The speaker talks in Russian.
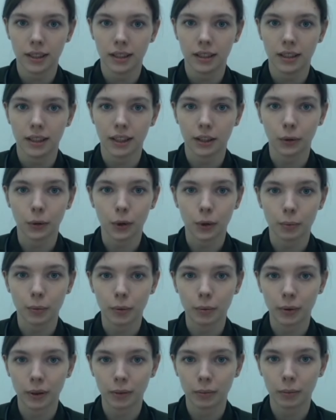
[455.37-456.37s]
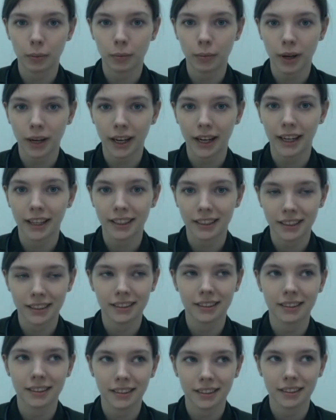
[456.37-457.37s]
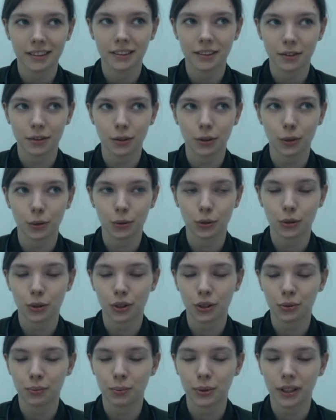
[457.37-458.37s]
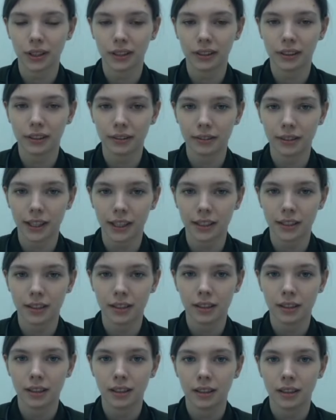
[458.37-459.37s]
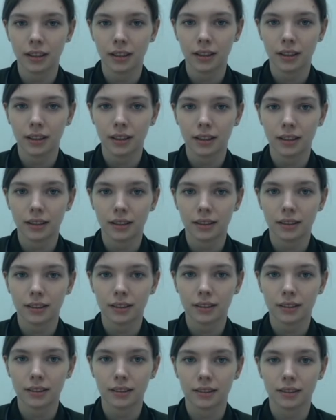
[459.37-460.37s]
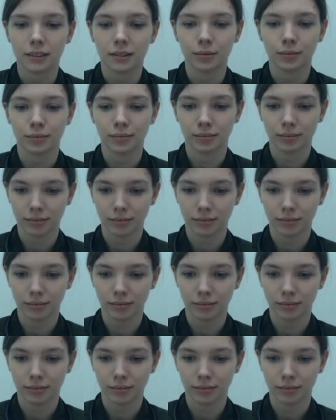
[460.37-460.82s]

которая пом- помогает, в свою очередь, преодолевать э,